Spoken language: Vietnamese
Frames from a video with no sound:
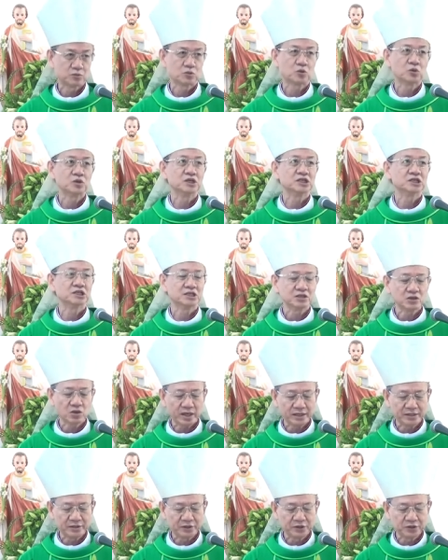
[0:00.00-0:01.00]
của lịch sử
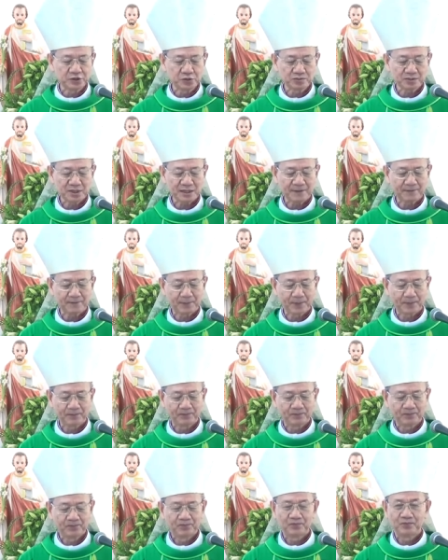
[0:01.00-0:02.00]
loài người chúng ta
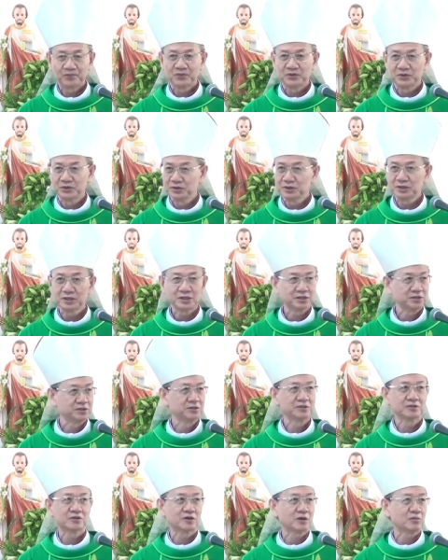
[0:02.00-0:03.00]
chưa
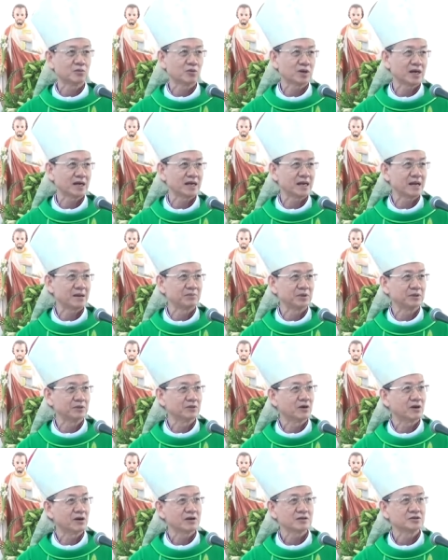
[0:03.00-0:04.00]
chưa có một ai làm điều
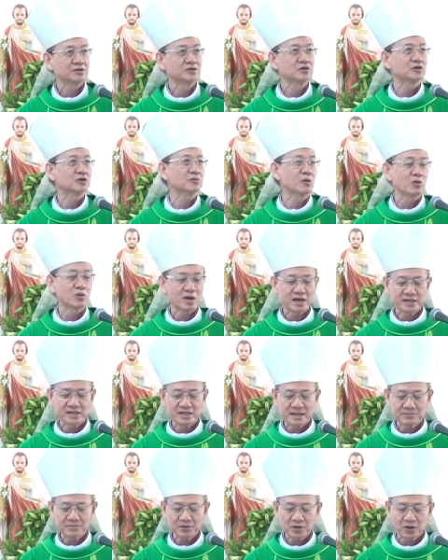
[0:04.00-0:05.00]
đó chưa có một ai
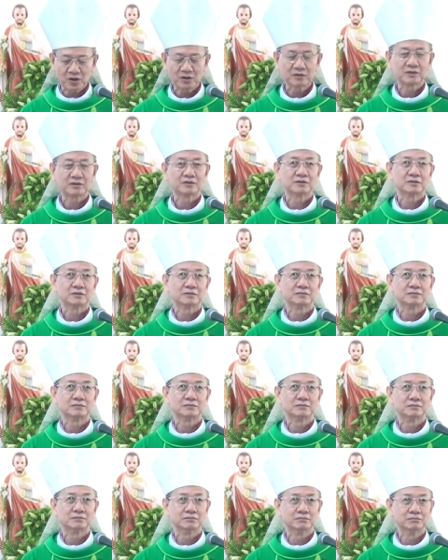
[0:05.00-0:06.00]
dám chọn
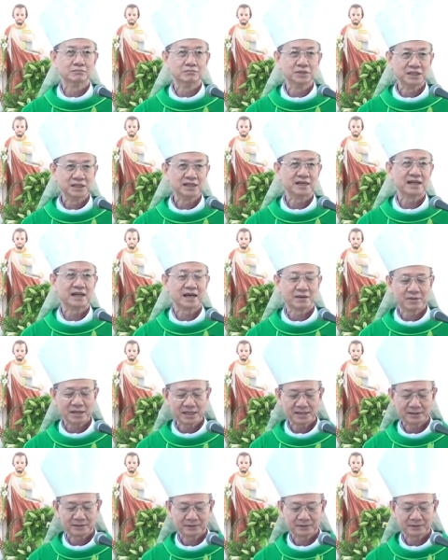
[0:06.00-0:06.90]
mình là bánh